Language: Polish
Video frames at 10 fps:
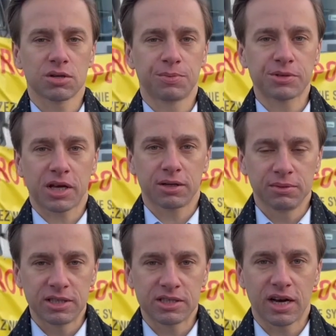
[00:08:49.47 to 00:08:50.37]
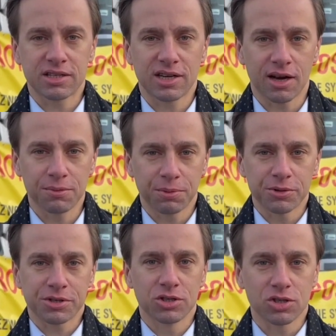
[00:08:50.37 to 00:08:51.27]
że polska administracja i
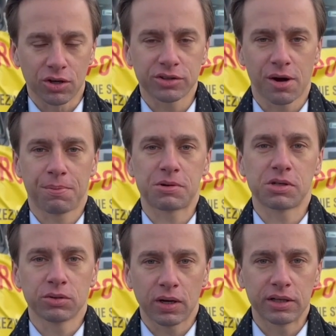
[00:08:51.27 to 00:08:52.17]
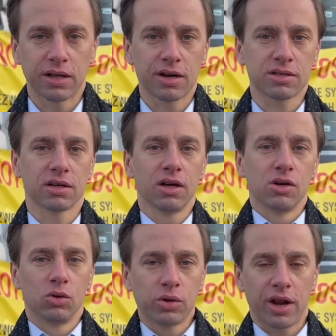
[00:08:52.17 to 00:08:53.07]
polski rząd reprezentuje interesy
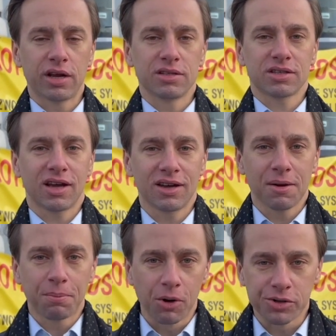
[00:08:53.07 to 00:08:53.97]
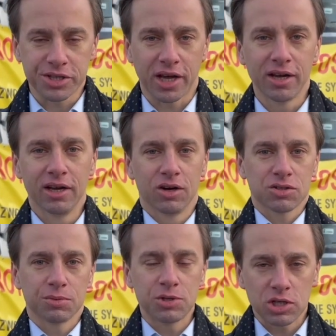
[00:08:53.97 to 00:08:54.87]
ukraińskie, a nie polskie.
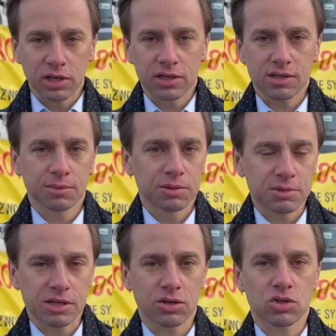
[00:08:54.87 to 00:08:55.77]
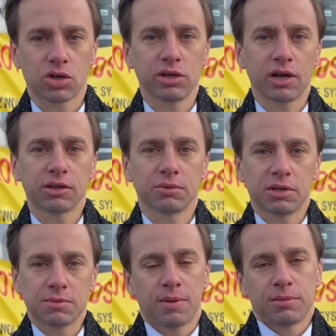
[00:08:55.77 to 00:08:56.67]
Osobiście nie jestem tym zaskoczony,
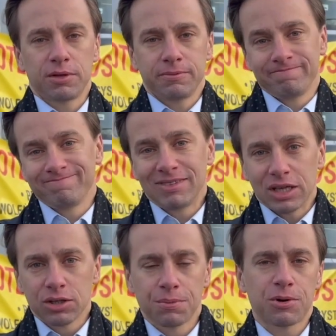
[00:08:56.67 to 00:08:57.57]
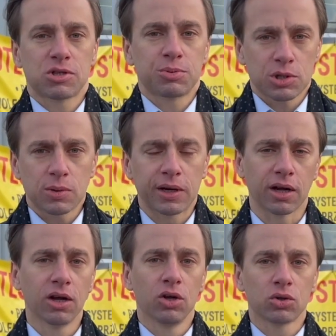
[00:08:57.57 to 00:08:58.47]
natomiast mamy jedno proste przesłanie.
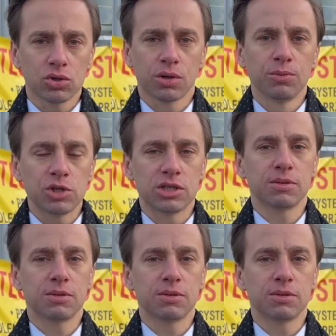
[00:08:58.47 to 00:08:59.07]
To się musi